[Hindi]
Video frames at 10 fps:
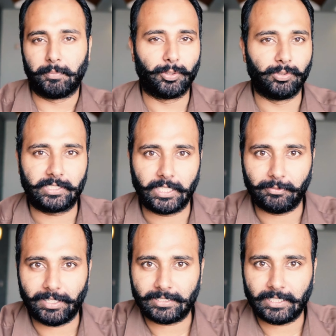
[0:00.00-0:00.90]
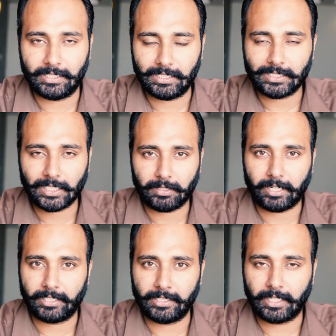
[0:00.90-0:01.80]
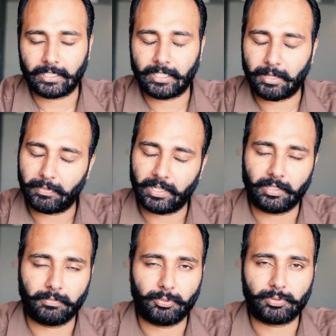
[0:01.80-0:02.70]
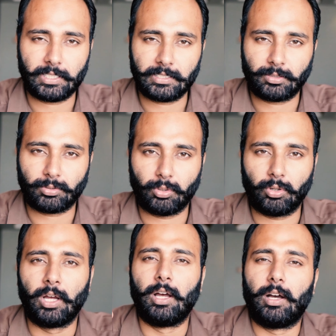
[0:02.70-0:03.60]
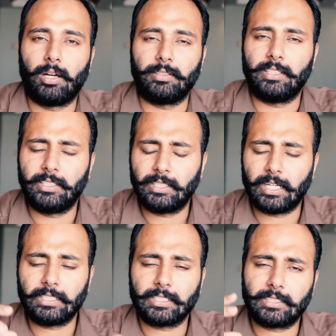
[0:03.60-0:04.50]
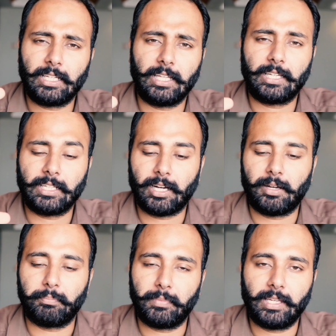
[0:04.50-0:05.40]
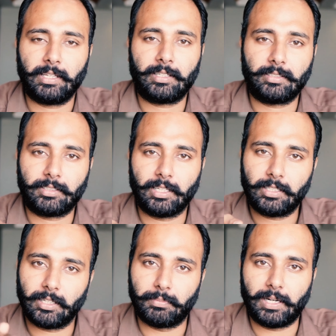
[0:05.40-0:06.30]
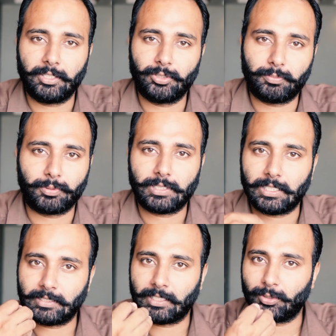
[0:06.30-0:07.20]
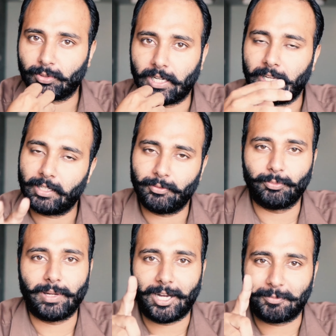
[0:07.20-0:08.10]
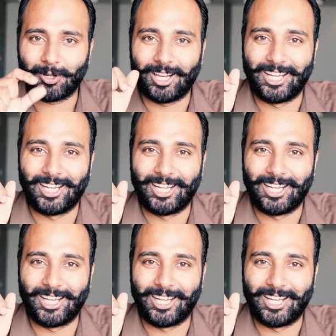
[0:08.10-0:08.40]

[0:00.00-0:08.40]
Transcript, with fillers: बिल्कुल सेम वैसे ही इसे रेडी करते हैं मेकिंग प्रोसेस तो नहीं दिखा सकते लेकिन हाँ मेक कुकिंग के बाद जो प्रोसेस है जो खाएंगे वो मैं आपको